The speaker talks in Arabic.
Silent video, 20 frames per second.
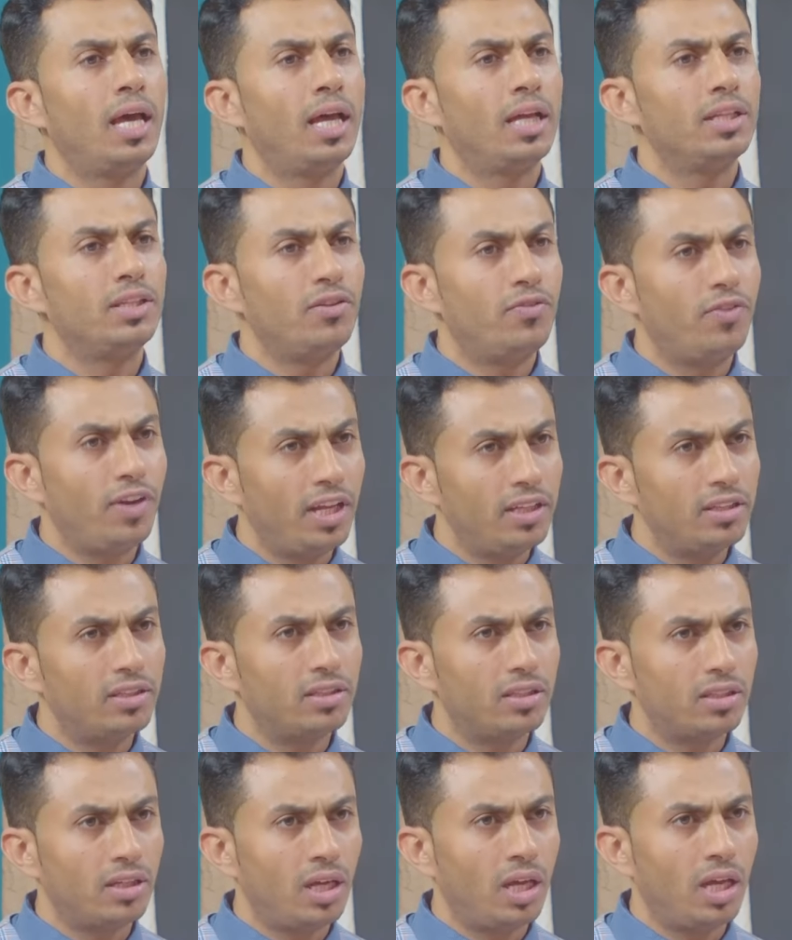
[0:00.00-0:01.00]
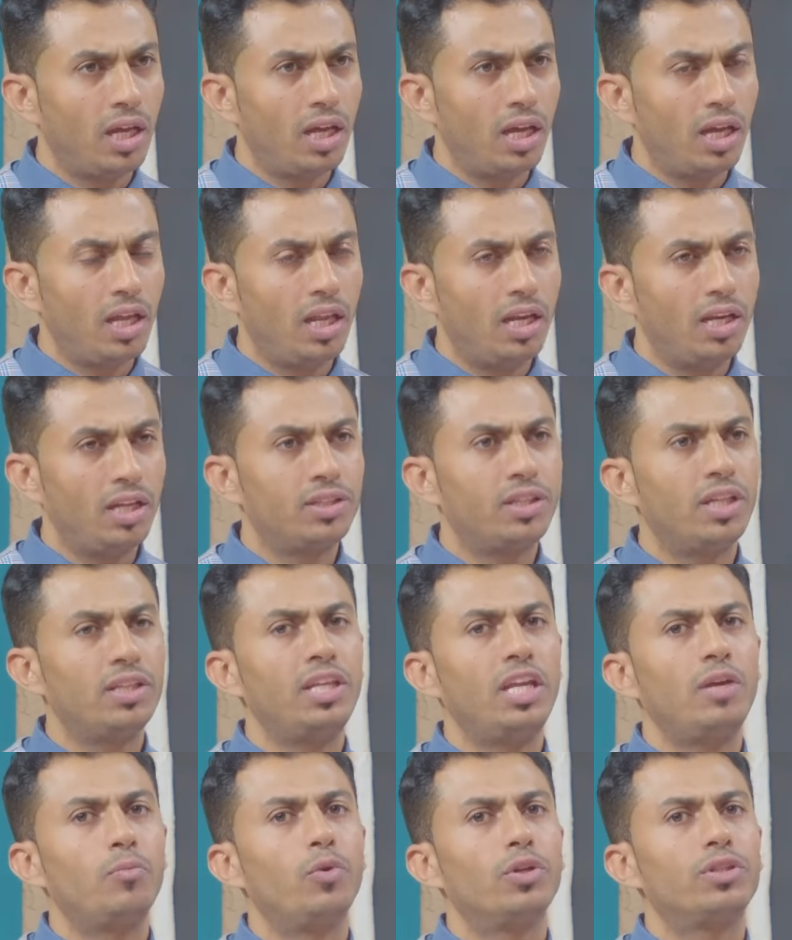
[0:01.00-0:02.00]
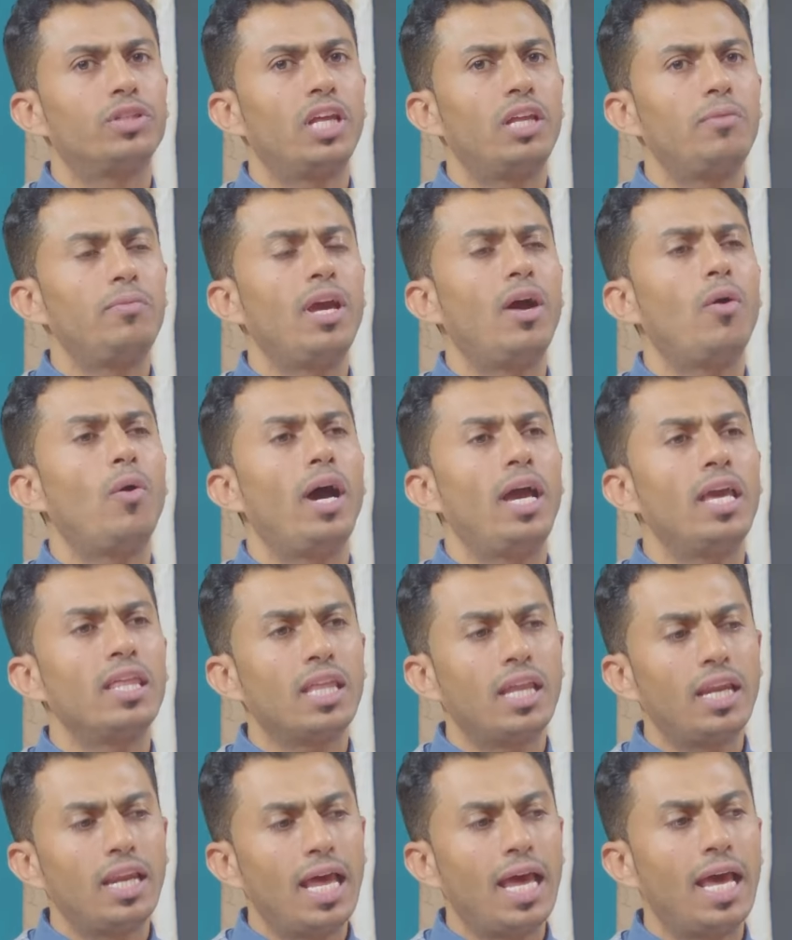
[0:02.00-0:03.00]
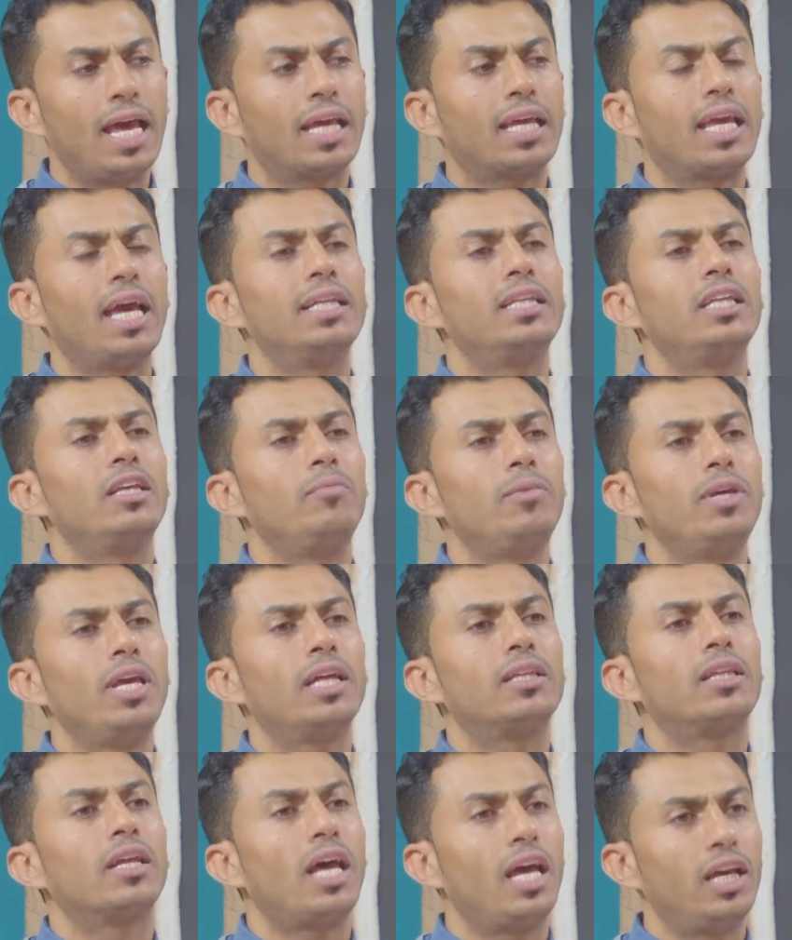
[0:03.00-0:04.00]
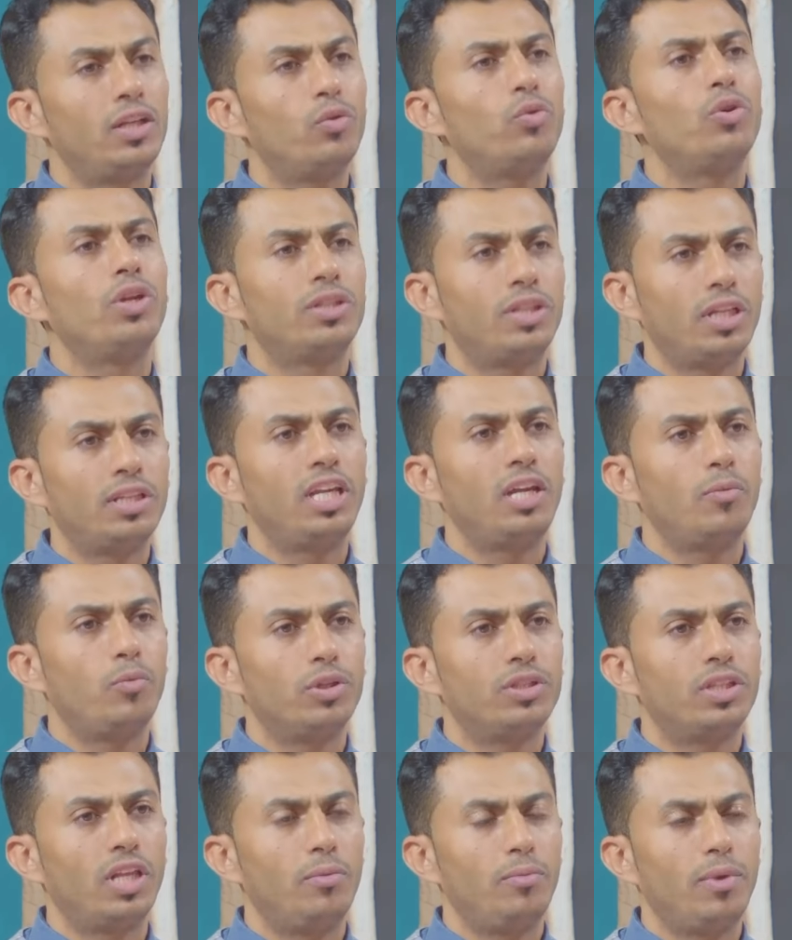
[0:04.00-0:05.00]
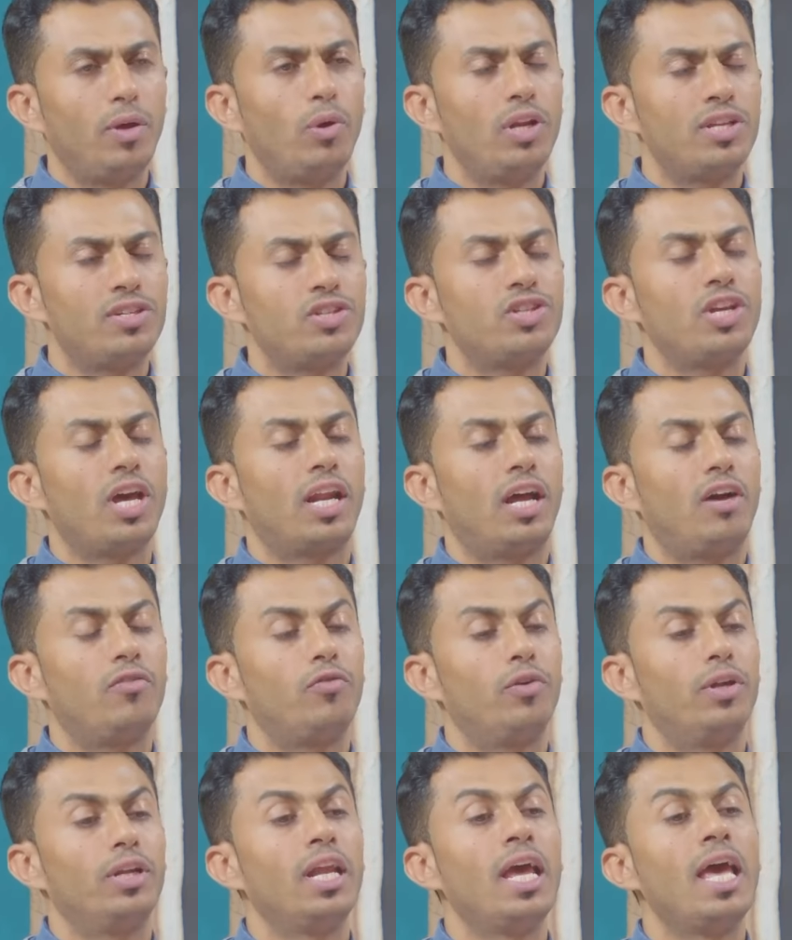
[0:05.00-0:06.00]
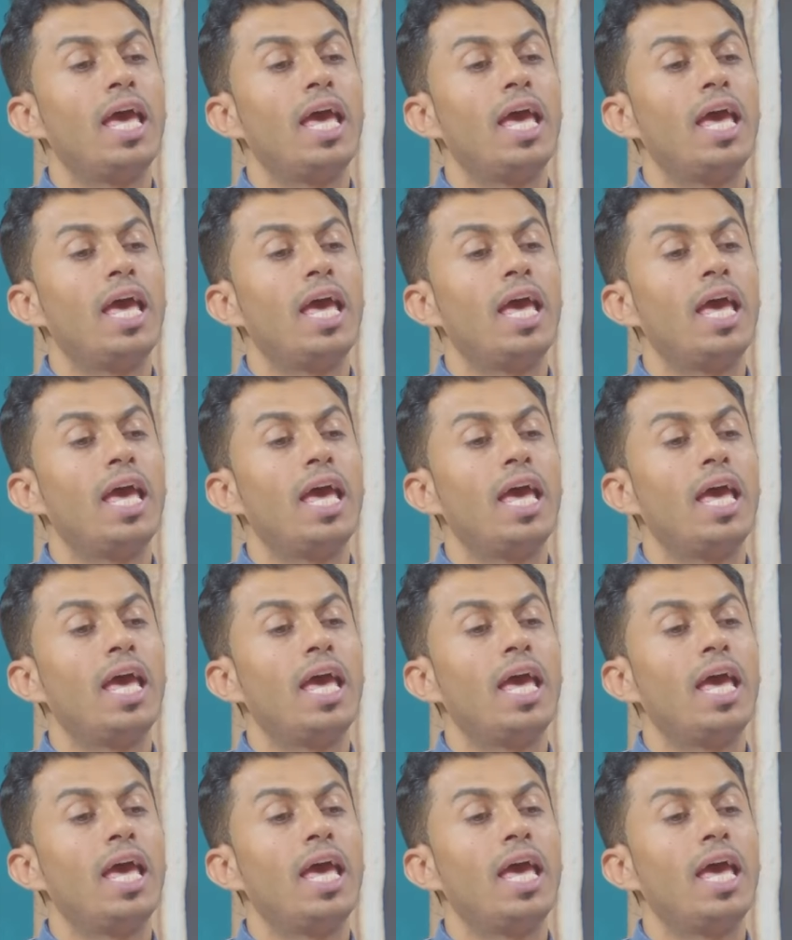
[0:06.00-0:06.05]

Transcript: ديفرنت آه، آه، للتدريب والتنمية وأيضا أكاديمية رائدون للتدريب والتنمية والاستشارة عفوا